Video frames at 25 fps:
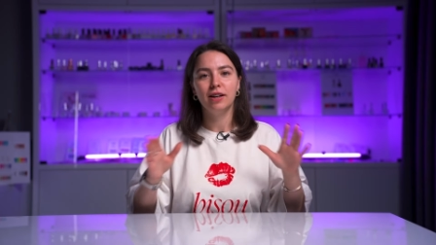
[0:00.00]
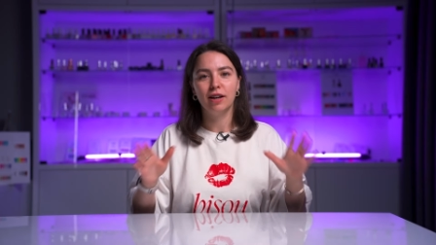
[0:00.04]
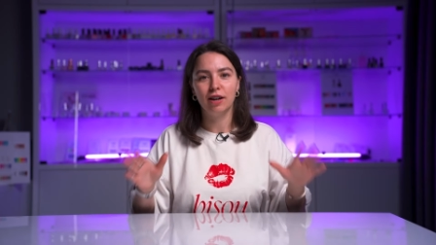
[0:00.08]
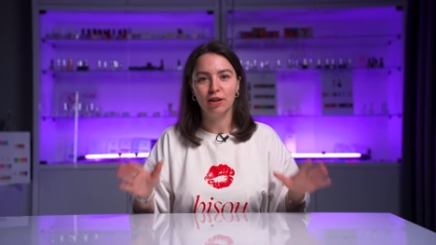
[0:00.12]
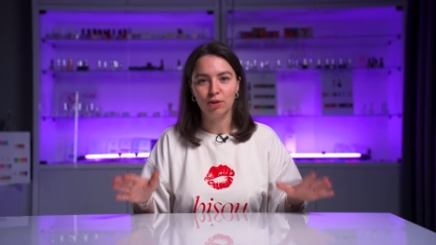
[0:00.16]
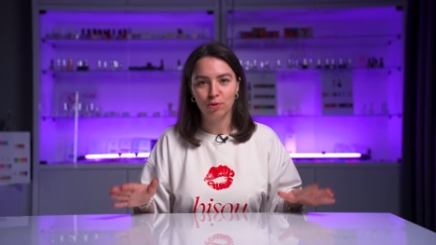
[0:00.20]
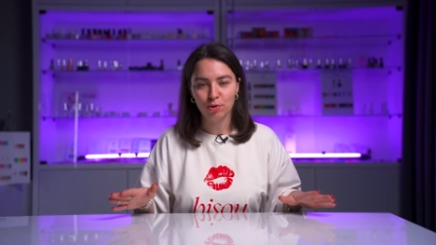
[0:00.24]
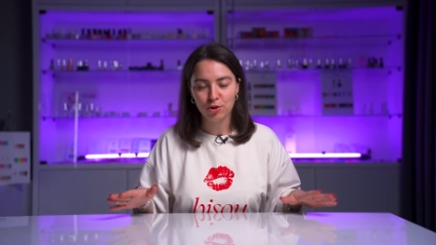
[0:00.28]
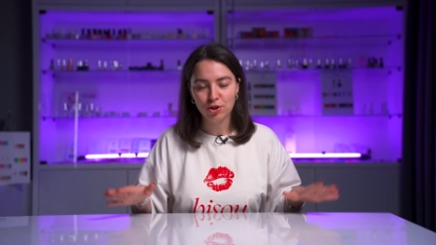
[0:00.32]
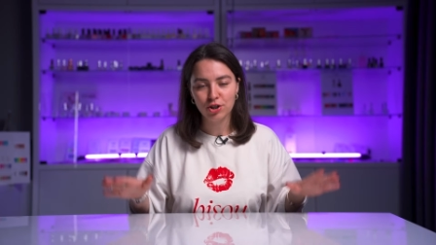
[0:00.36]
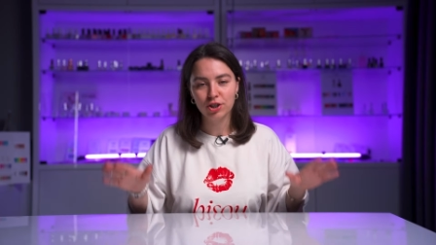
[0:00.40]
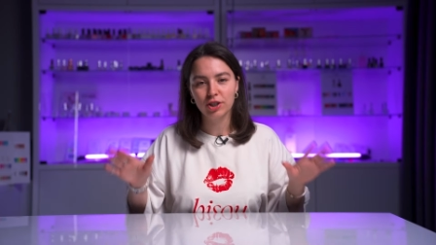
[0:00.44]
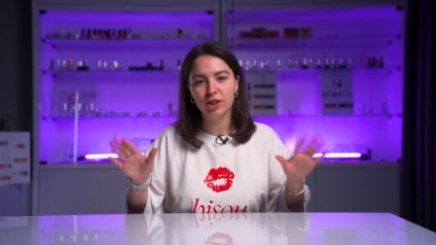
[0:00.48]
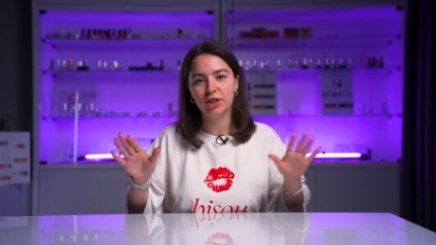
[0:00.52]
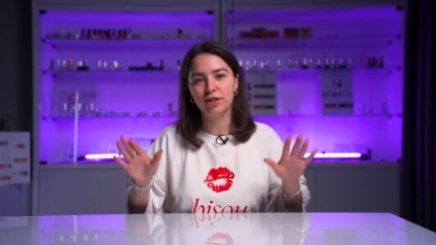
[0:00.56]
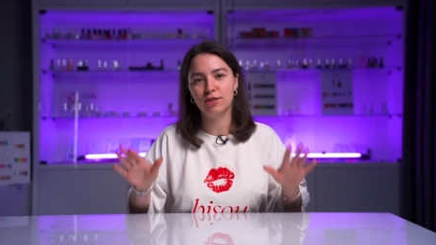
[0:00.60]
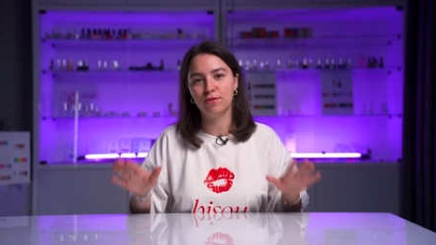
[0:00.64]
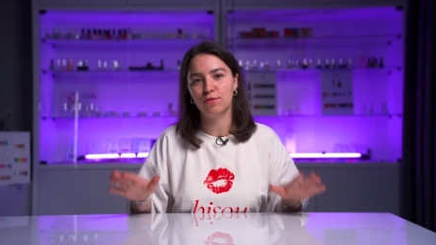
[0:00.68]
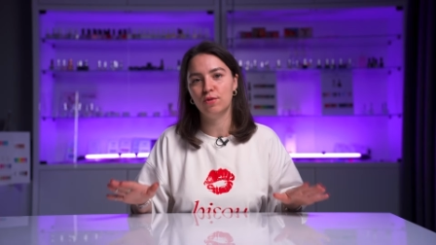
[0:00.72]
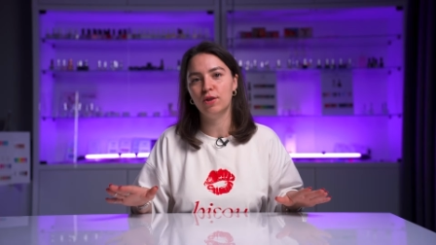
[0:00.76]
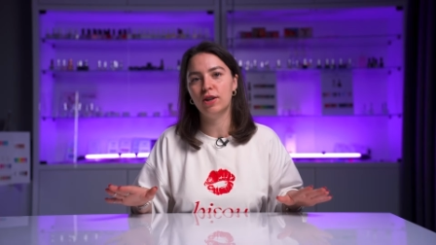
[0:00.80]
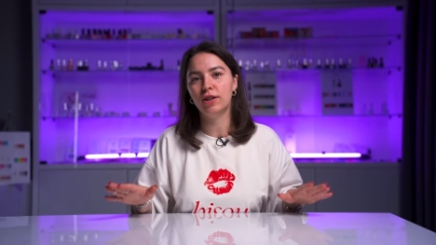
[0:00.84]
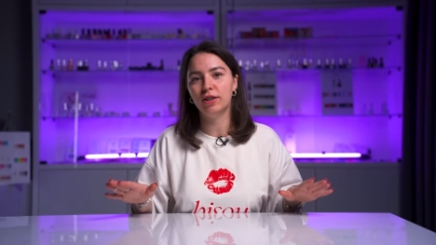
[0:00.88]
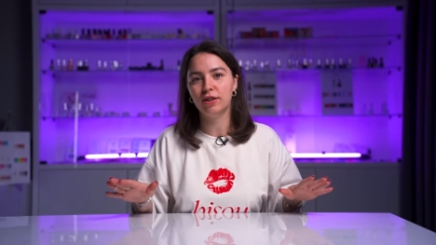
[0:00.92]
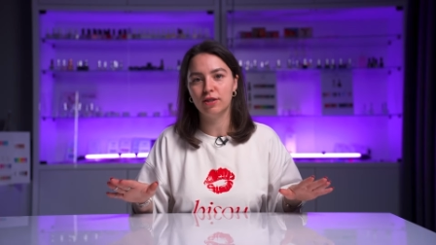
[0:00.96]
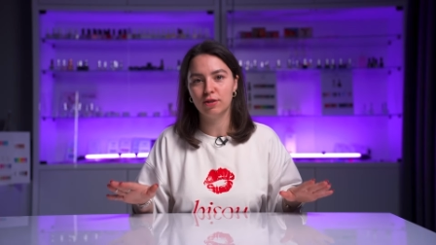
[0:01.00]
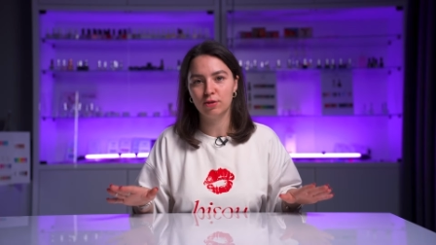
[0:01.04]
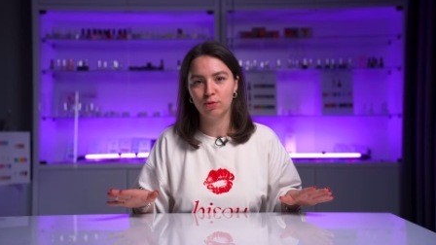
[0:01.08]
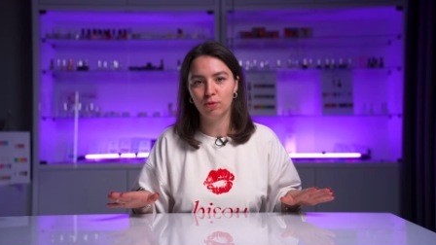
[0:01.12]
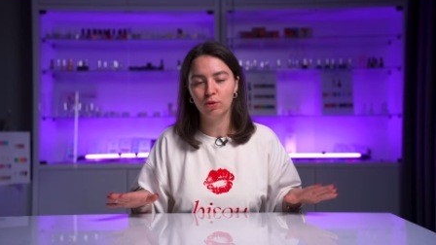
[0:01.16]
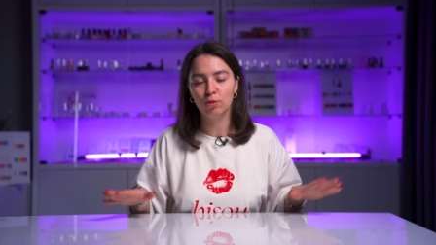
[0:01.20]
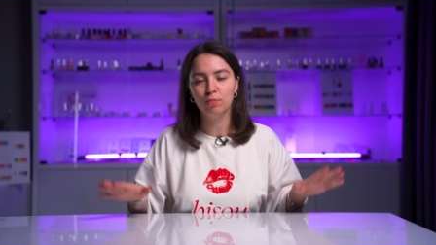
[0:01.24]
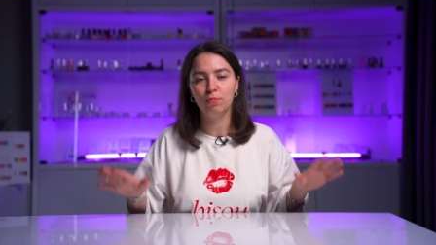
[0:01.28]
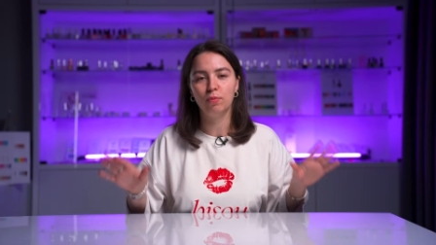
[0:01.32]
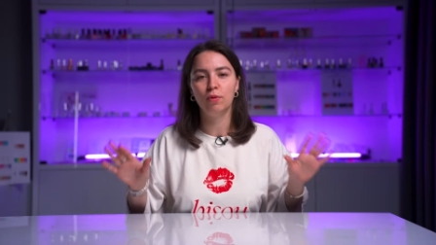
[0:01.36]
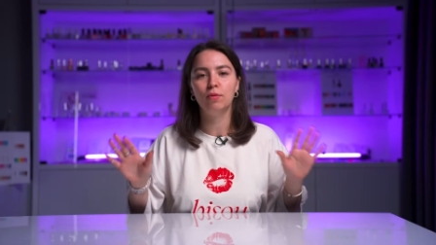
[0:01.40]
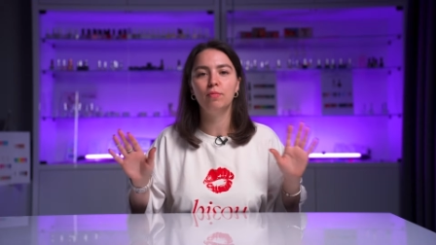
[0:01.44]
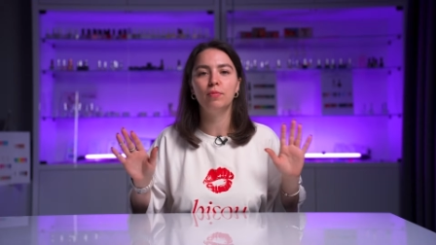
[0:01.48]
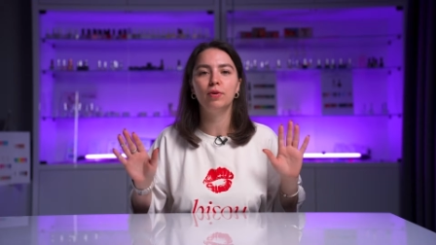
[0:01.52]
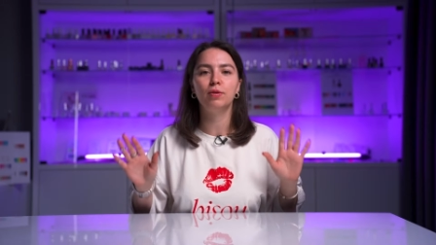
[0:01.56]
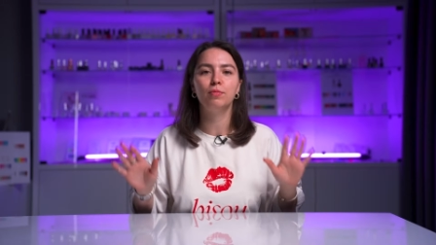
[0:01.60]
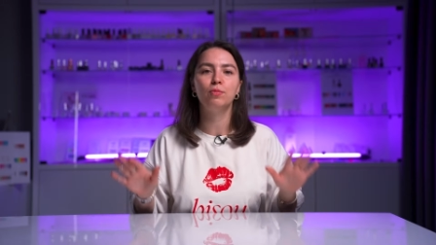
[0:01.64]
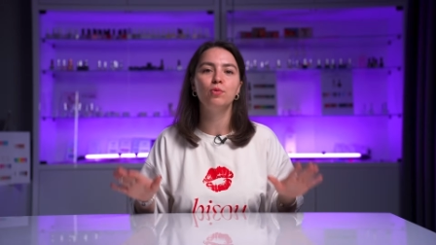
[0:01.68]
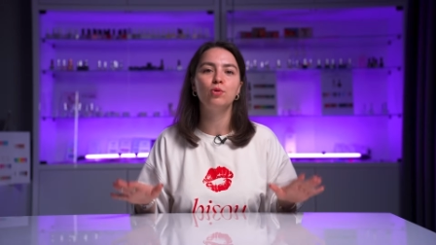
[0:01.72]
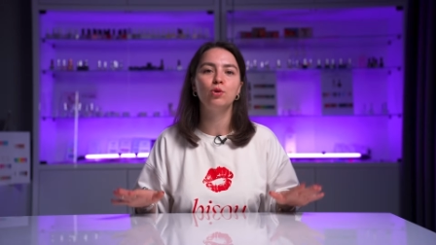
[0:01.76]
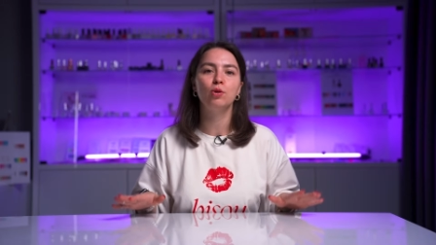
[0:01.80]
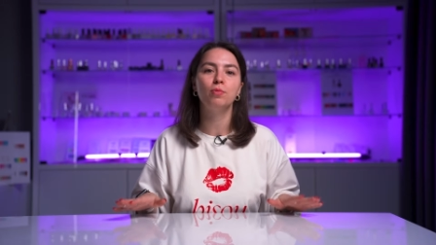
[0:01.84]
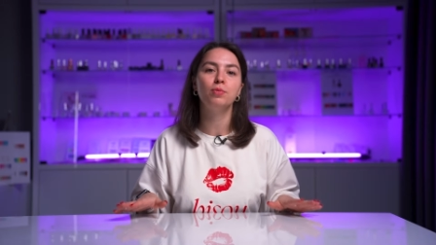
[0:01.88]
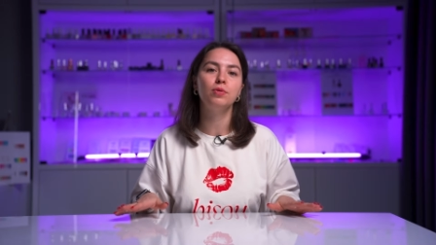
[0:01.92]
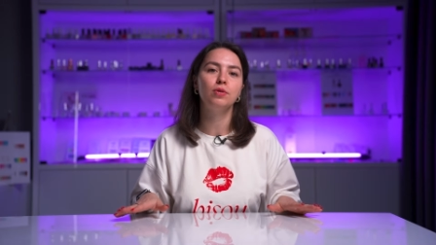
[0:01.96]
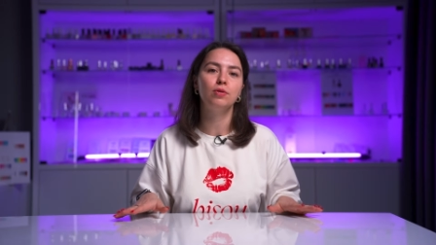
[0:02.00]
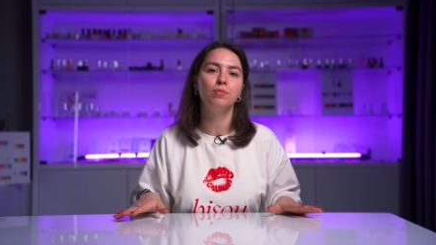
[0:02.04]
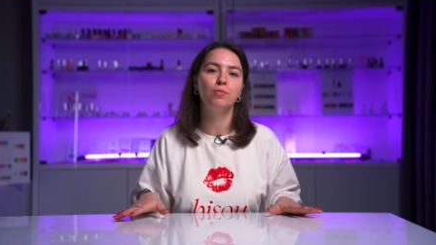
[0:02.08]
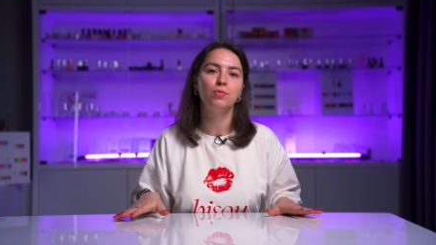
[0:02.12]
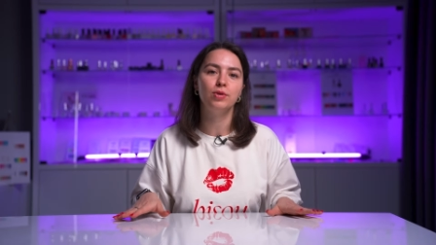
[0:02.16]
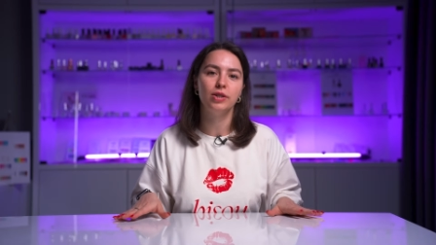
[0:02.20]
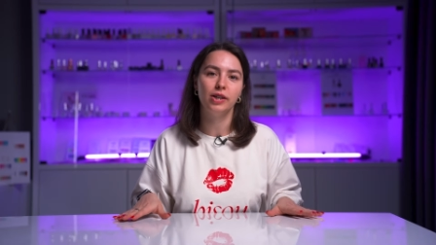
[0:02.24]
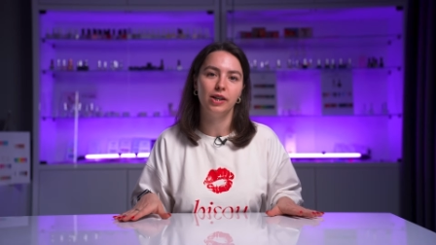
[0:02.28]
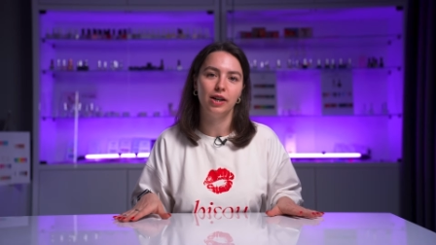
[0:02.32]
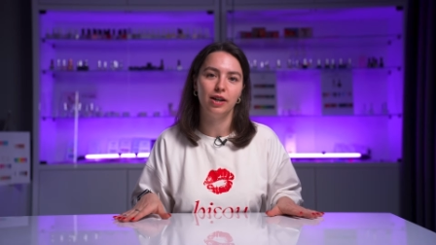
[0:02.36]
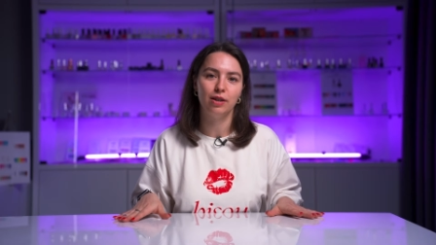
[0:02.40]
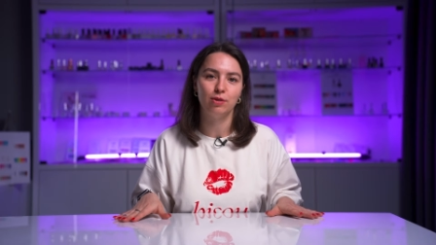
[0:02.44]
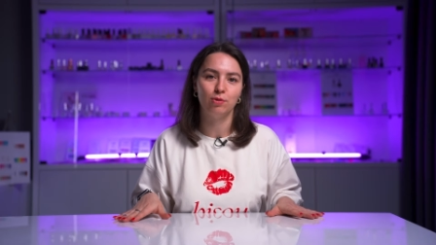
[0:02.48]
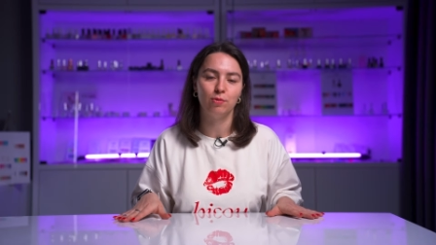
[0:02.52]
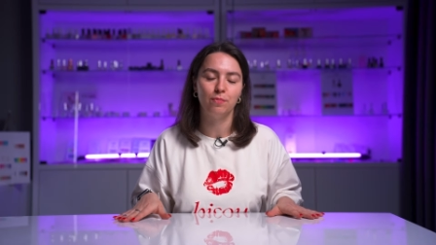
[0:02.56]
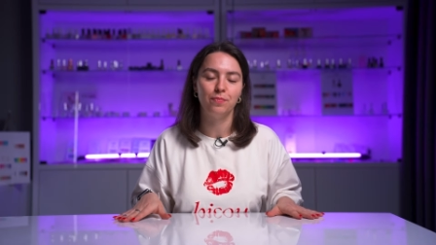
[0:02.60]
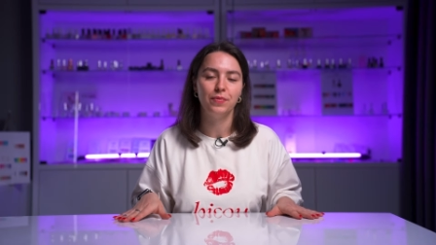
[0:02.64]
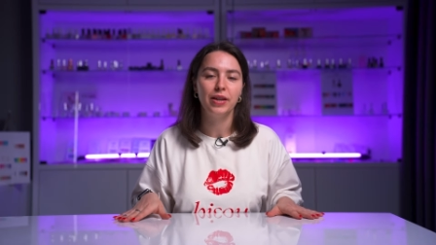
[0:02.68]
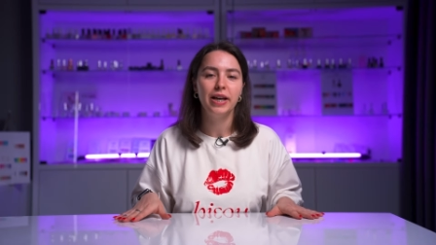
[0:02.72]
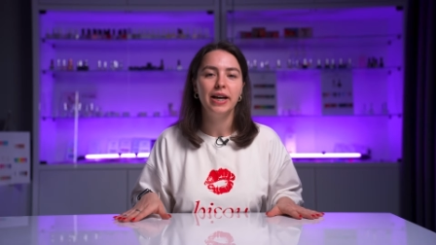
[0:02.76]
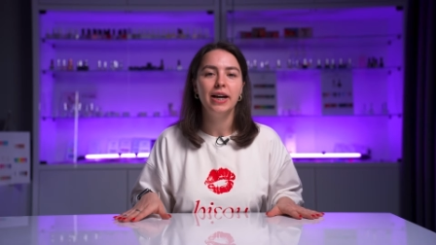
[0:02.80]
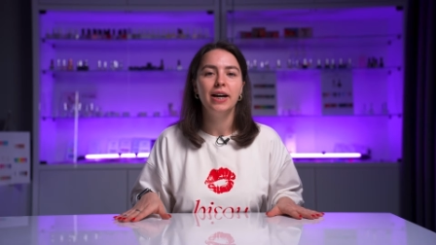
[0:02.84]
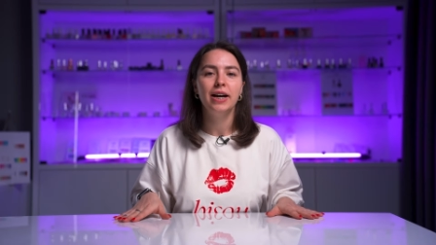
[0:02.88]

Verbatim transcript: хороший индивидуальный стол по моему собственному заказу.